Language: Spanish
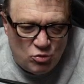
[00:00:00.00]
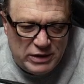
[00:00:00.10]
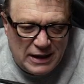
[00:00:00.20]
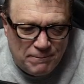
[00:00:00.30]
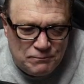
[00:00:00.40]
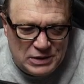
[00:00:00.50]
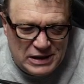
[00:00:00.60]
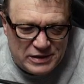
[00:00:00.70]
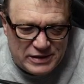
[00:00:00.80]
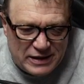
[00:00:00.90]
una
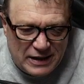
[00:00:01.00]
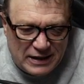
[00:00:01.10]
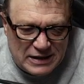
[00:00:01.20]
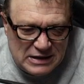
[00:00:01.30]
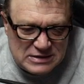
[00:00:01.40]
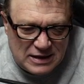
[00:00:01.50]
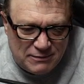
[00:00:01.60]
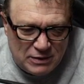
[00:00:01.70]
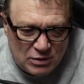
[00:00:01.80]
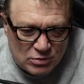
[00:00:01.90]
piedra. Aquí está,
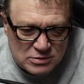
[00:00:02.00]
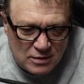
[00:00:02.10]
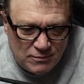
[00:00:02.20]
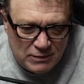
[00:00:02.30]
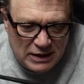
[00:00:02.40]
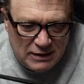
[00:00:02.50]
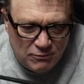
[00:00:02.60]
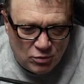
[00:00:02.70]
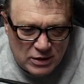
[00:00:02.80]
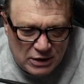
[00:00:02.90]
amigos. Mire,
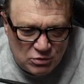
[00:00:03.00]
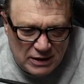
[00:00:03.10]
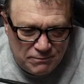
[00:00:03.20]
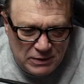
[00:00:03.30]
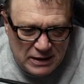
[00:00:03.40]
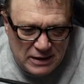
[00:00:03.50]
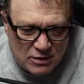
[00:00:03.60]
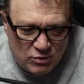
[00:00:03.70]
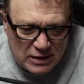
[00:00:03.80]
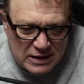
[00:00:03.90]
buscando una piedra
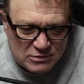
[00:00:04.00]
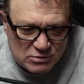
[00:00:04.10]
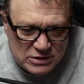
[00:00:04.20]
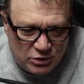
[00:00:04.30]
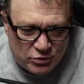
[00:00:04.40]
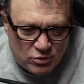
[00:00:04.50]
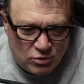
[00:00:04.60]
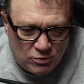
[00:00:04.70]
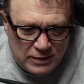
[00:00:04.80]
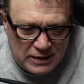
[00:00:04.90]
con el calzoncillo
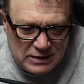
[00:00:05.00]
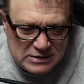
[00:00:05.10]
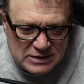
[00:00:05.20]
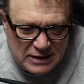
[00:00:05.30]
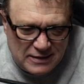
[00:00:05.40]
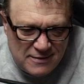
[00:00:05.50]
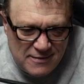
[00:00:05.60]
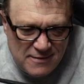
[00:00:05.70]
rojo, mira, ahí está